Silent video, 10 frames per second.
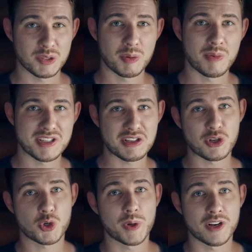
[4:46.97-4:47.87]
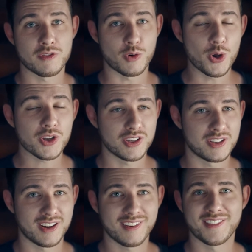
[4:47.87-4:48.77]
Ich bin mal sehr, sehr gespannt auf eure
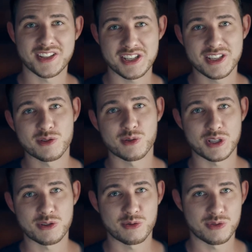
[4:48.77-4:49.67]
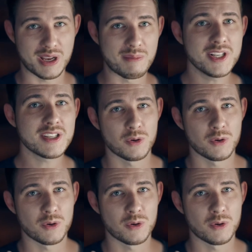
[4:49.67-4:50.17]
Gedanken, was ihr so dazu sammelt.